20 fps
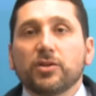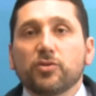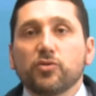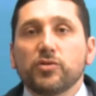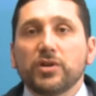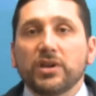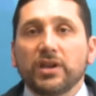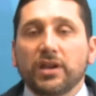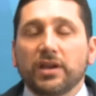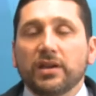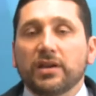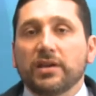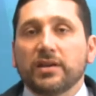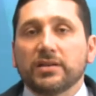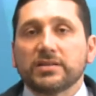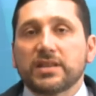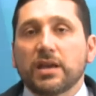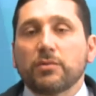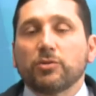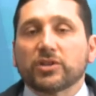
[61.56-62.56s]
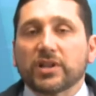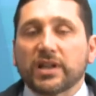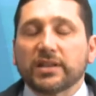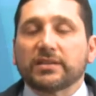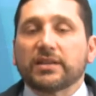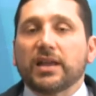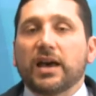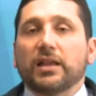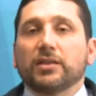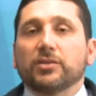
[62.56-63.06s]
cui eh, stiamo
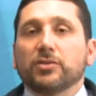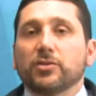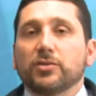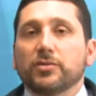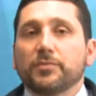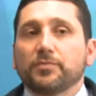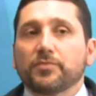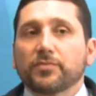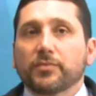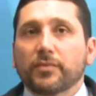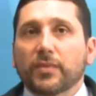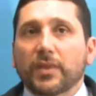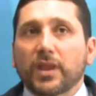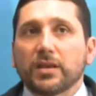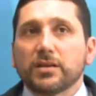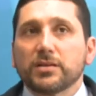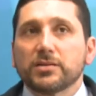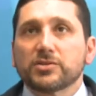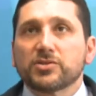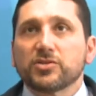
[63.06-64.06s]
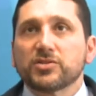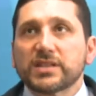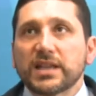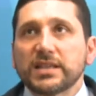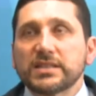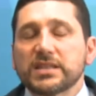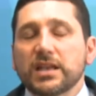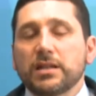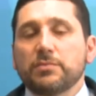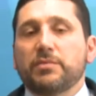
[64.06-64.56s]
trattando
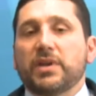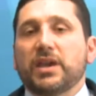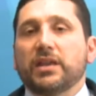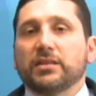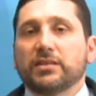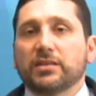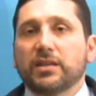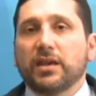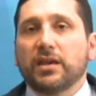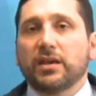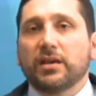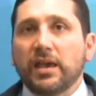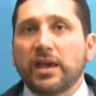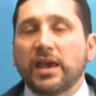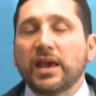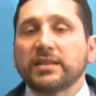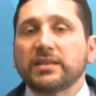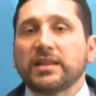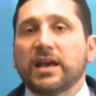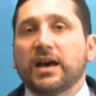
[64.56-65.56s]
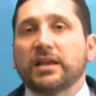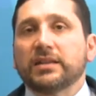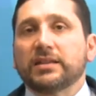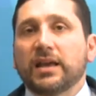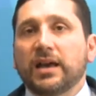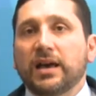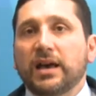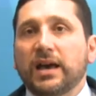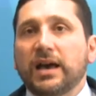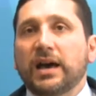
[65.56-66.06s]
sostanzialmente è
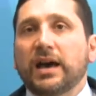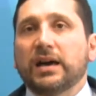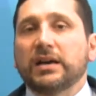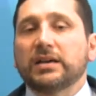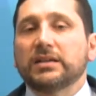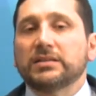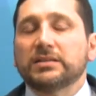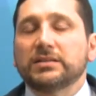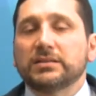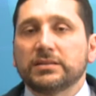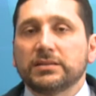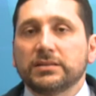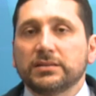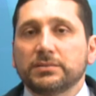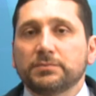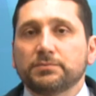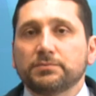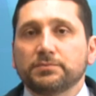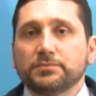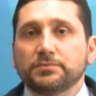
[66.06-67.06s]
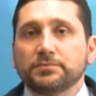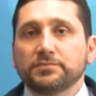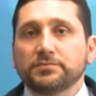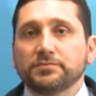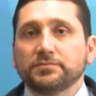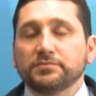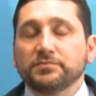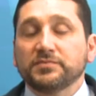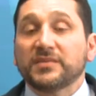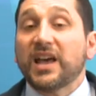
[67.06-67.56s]
andata a
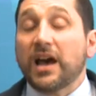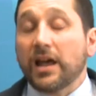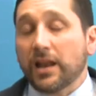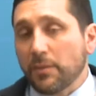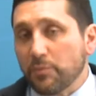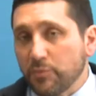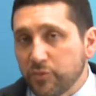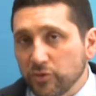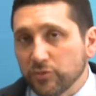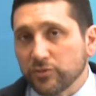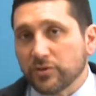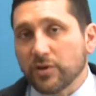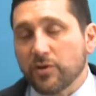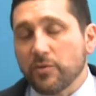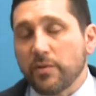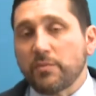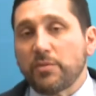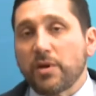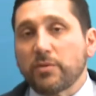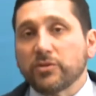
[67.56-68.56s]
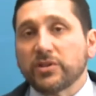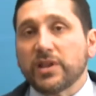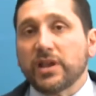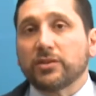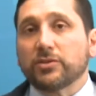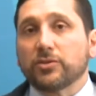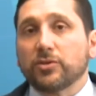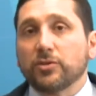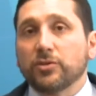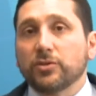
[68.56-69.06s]
ehm, dare appunto, come abbiamo
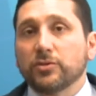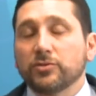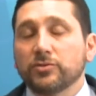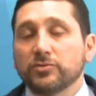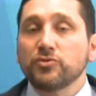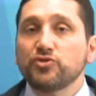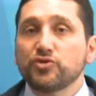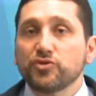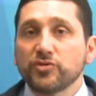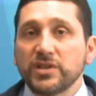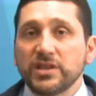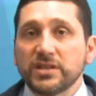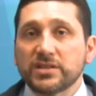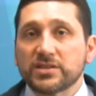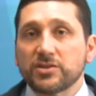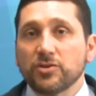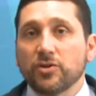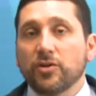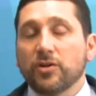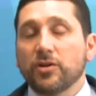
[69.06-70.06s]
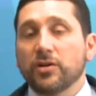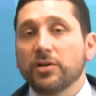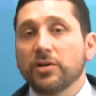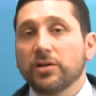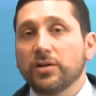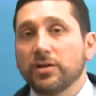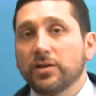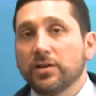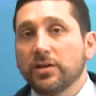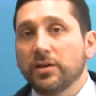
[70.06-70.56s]
detto, un giudizio
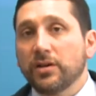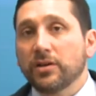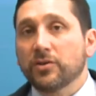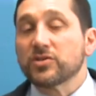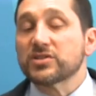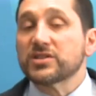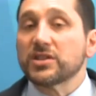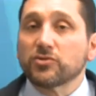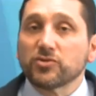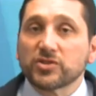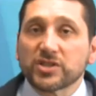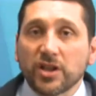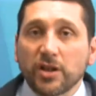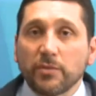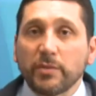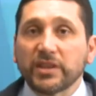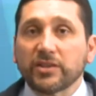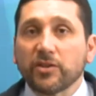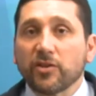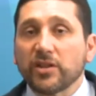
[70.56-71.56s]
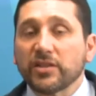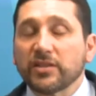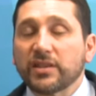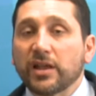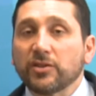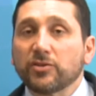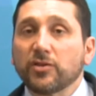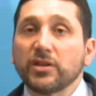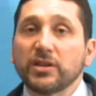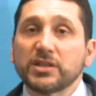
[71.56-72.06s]
eh, costituzionalmente
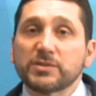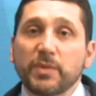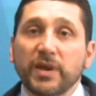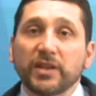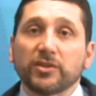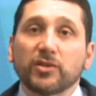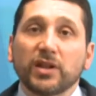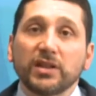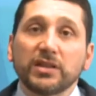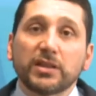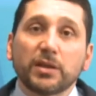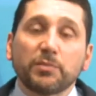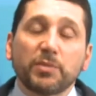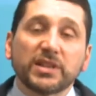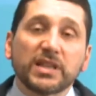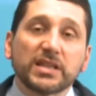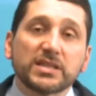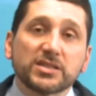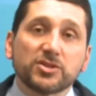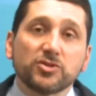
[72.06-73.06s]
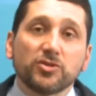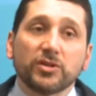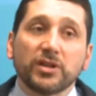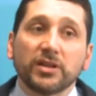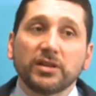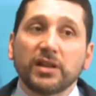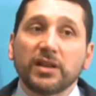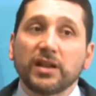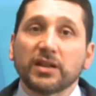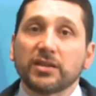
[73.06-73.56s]
orientato rispetto
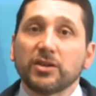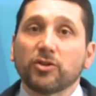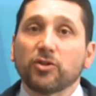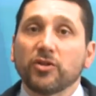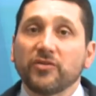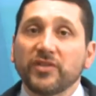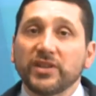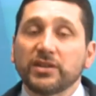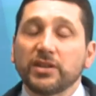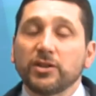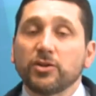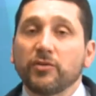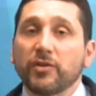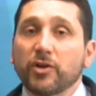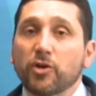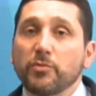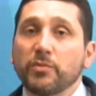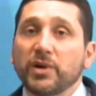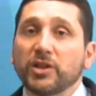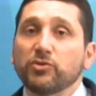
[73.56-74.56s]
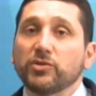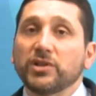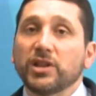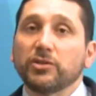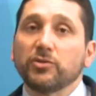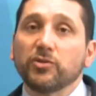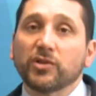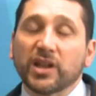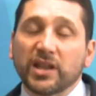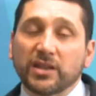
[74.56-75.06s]
all'interpretazione dell'articolo 29,2
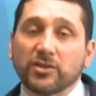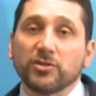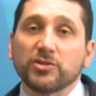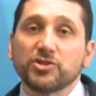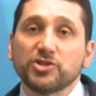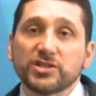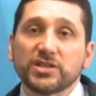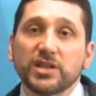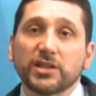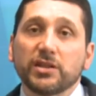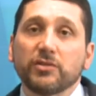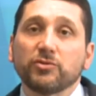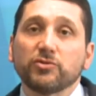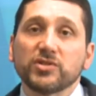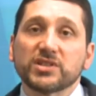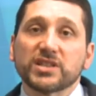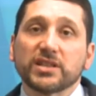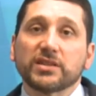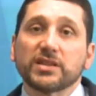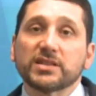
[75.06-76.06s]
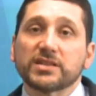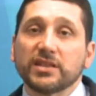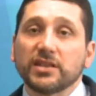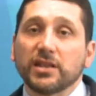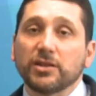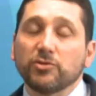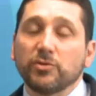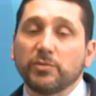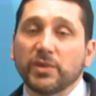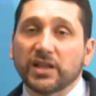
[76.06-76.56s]
del decreto legislativo 276
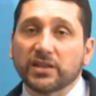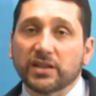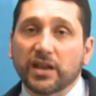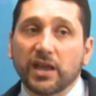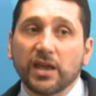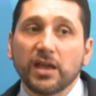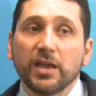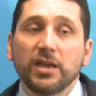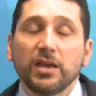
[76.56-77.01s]
del 2003.